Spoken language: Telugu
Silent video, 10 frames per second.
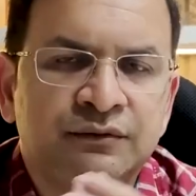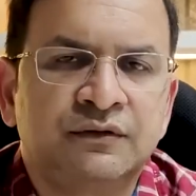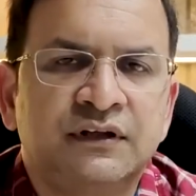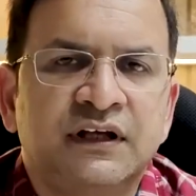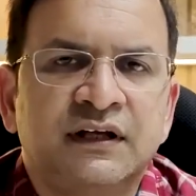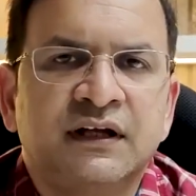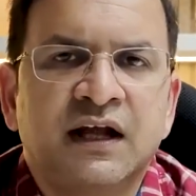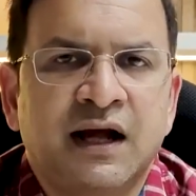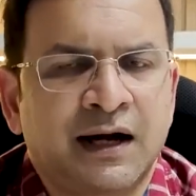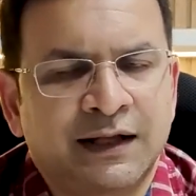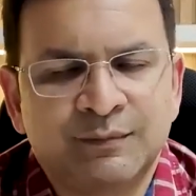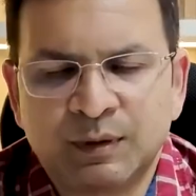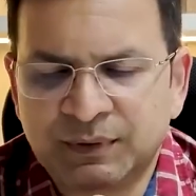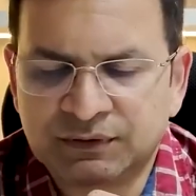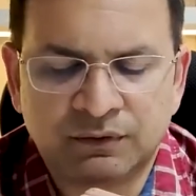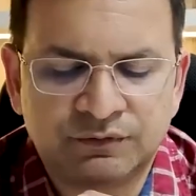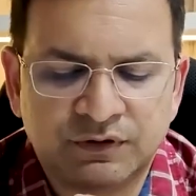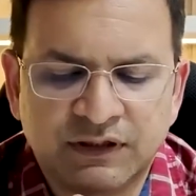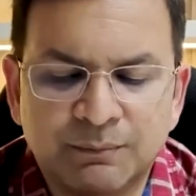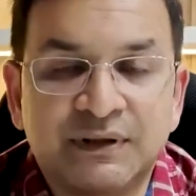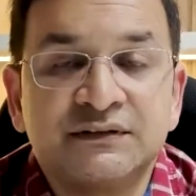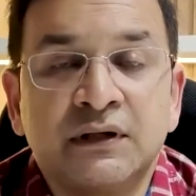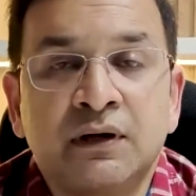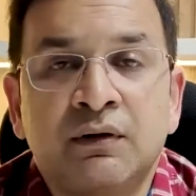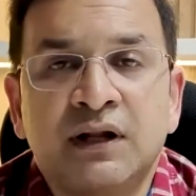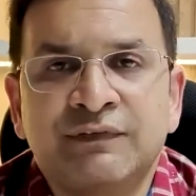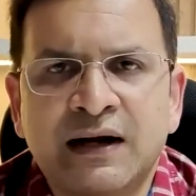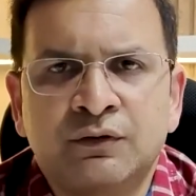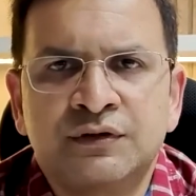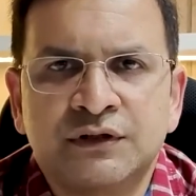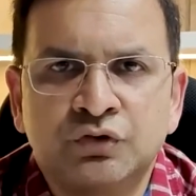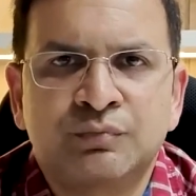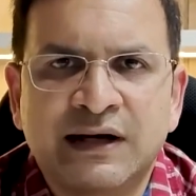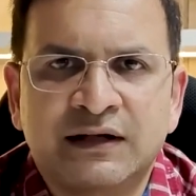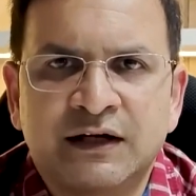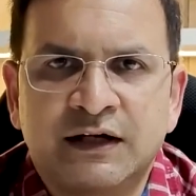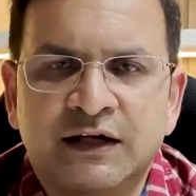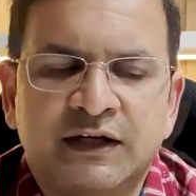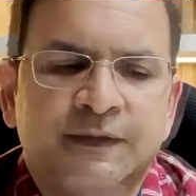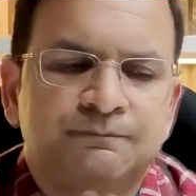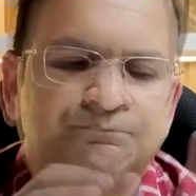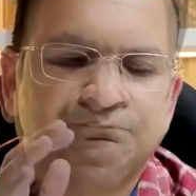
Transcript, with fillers: తగ్గుతుంది అలాగే బీపీ తగ్గుతుంది మజిల్లో ఉండే ఫ్యాట్ గురించి ఎందుకు మాట్లాడానంటే